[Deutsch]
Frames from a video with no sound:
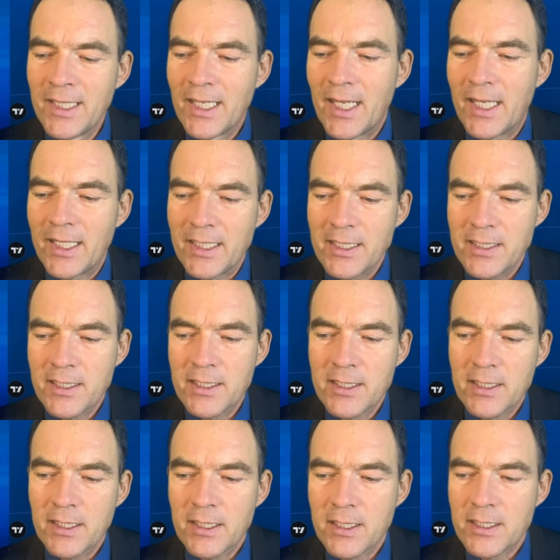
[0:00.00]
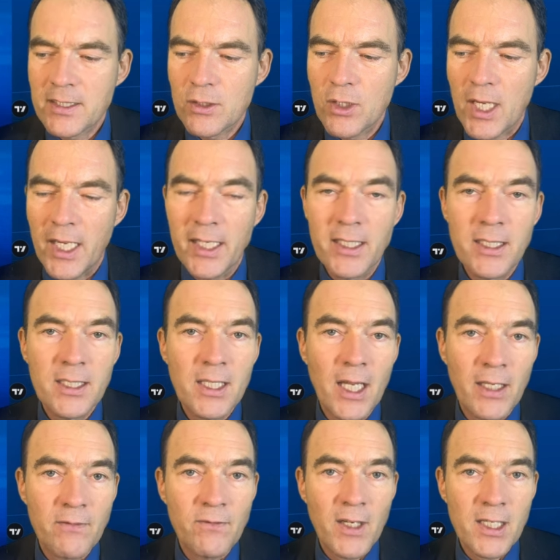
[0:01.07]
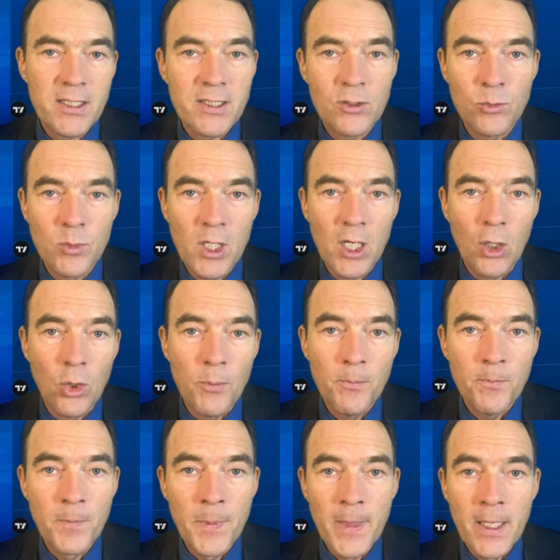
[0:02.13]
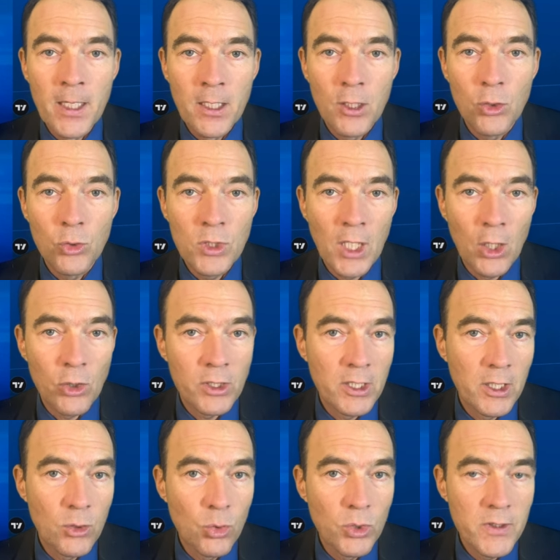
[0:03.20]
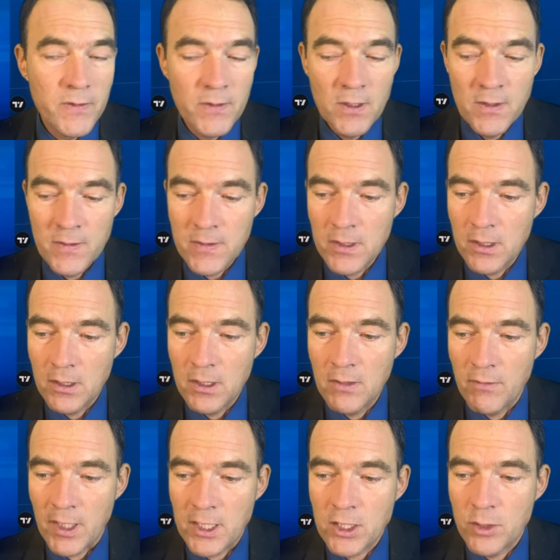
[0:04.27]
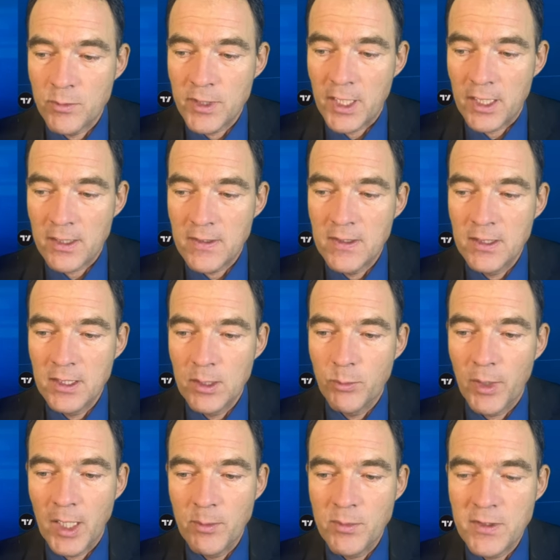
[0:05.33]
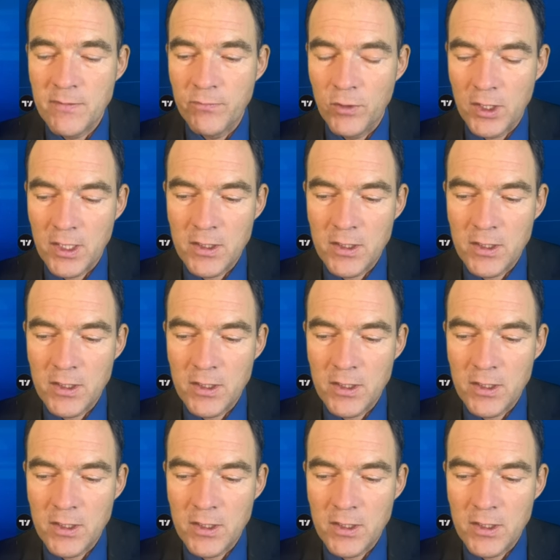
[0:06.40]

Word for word: heißt es ja, dass doch einige an Wachstum glauben und auch der hohe Zins die Wachstumsaktien nicht bremsen wird.